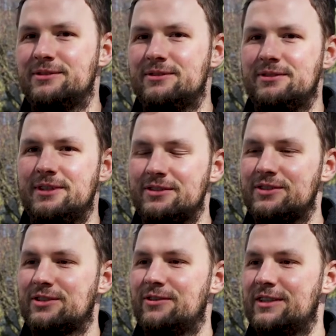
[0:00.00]
no nie
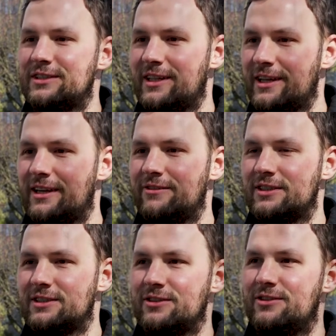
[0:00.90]
wszystko w naszych rękach, w
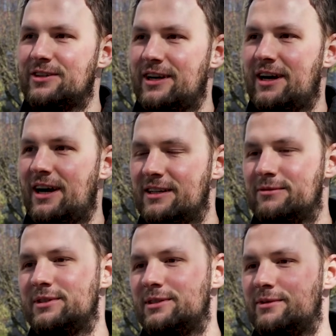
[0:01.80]
naszych nogach,
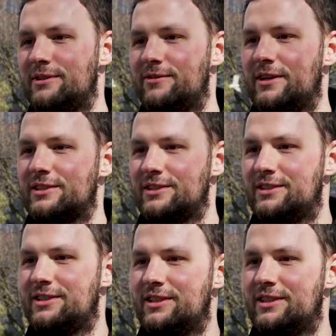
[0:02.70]
ale będziemy walczyć